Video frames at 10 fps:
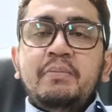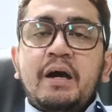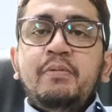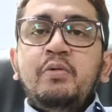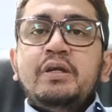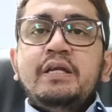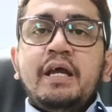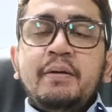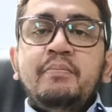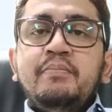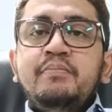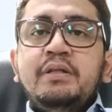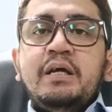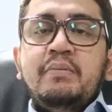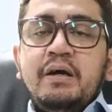maaf lewat DM,
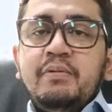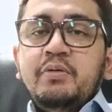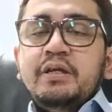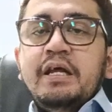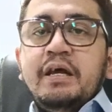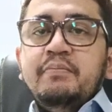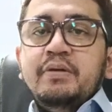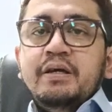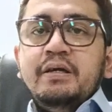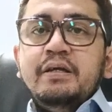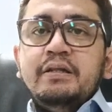minta maaf lewat DM ya.